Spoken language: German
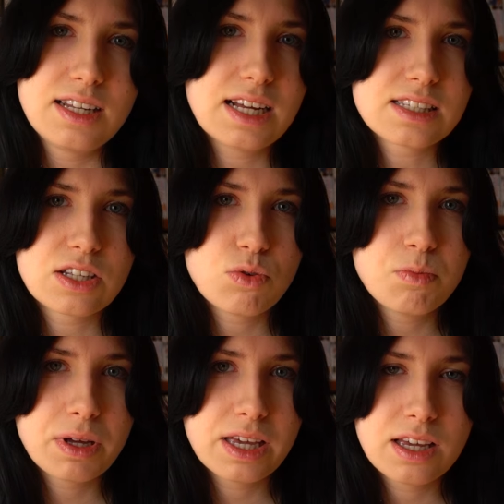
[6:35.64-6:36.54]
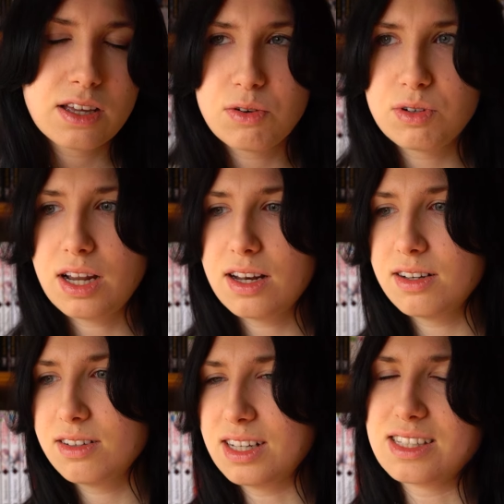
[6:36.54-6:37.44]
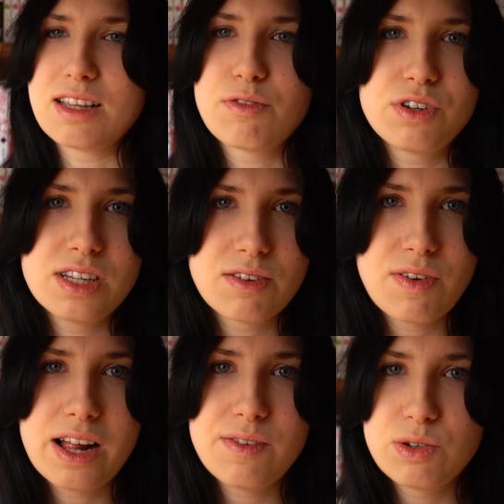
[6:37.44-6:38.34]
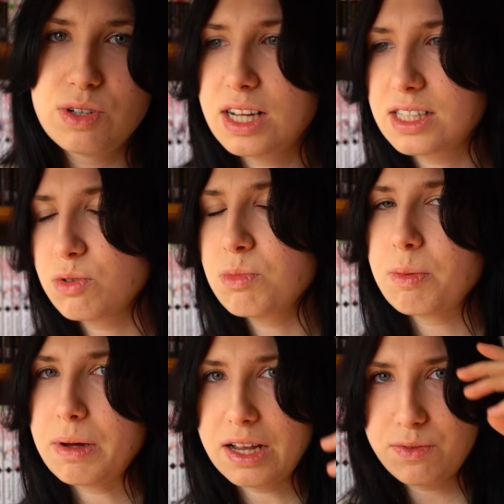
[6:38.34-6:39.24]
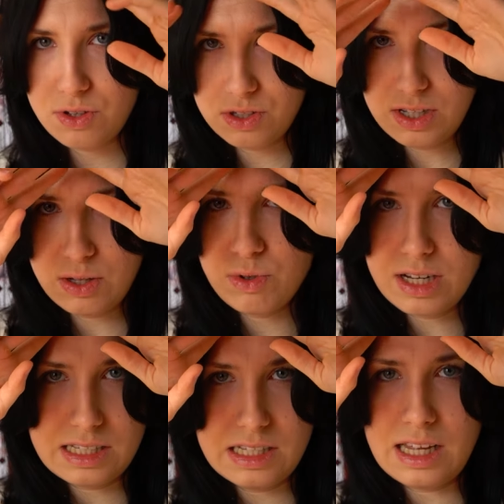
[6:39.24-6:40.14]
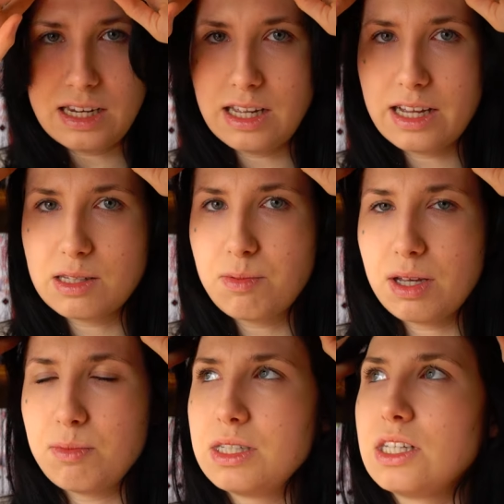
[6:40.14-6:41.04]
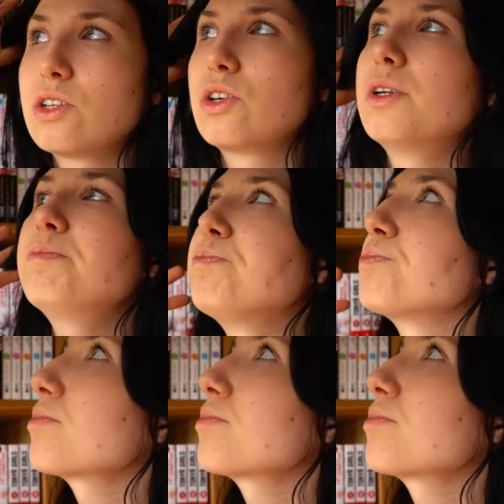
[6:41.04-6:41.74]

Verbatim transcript: die ganze Zeit umbringen. Und dann, das ist ja voll die Qual, wenn du die ganze Zeit umgebracht wirst, nur dass die an dir experimentieren können.